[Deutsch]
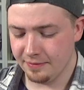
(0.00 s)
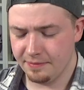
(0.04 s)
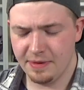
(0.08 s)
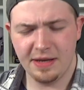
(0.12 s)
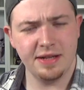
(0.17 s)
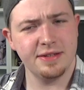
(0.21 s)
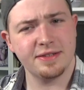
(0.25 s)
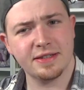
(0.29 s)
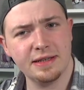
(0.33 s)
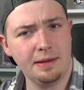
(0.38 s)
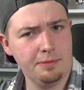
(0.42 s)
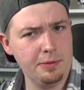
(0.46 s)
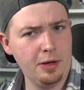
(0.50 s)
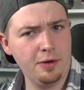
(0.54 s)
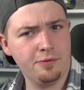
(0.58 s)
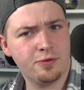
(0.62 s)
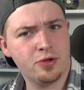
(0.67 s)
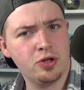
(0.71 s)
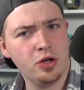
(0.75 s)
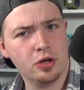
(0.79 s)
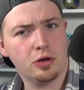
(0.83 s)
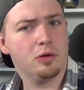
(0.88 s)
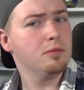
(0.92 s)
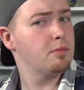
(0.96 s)
Insgesamt elf
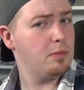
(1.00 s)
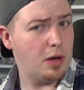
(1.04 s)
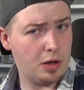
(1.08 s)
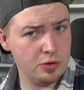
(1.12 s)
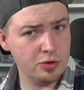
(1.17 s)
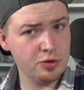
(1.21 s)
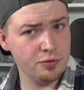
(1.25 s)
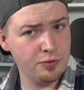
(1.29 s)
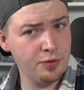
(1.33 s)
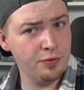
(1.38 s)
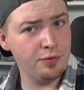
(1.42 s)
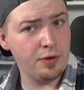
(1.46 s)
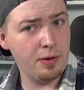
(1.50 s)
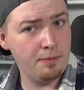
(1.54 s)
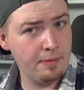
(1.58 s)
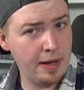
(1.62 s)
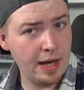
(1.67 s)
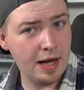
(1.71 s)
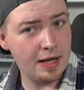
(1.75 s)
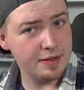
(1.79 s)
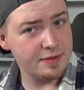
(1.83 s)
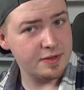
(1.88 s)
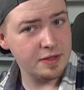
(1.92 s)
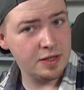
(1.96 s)
Stück. Also auf jeden Fall
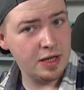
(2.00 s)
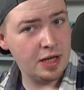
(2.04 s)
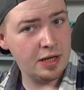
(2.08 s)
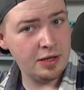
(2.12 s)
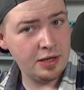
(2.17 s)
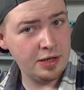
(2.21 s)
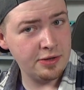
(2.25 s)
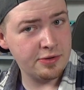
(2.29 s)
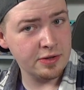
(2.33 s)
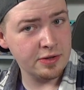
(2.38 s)
mehr als in der Elite